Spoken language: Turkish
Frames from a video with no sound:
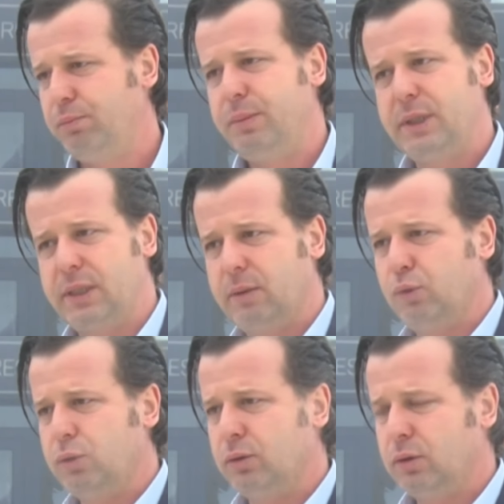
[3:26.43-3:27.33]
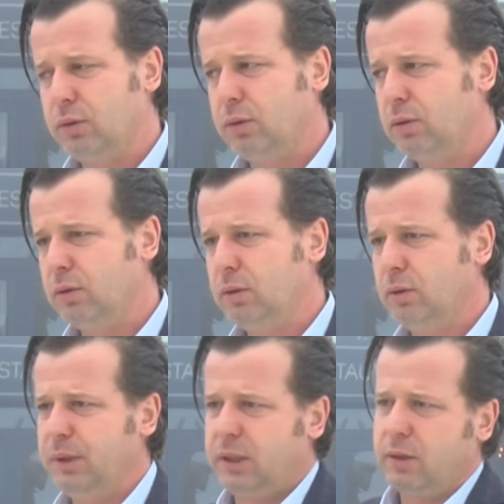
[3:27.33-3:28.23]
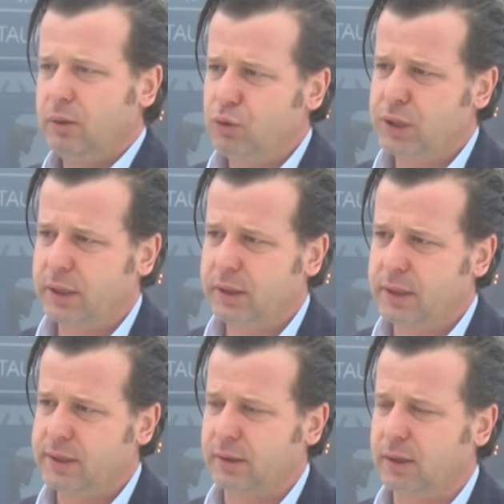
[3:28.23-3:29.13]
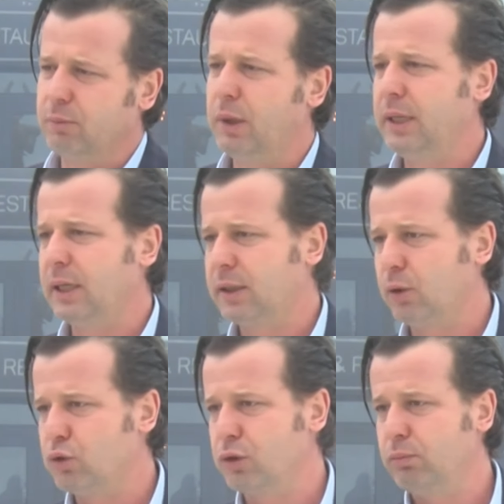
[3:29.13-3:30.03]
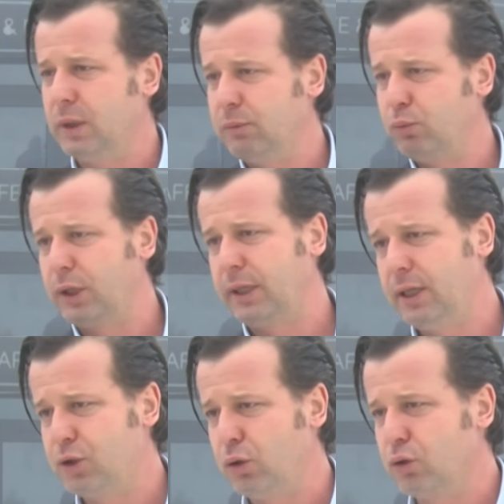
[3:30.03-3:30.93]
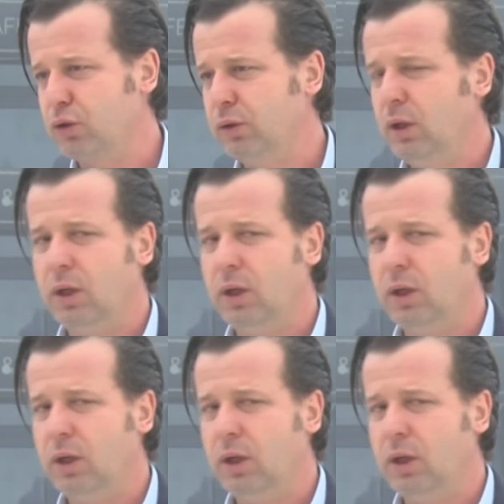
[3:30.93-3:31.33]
Biz de bunun e, bir tık üzerindeyiz zaten. Maliyetler olsun, malın buraya gelişi olsun.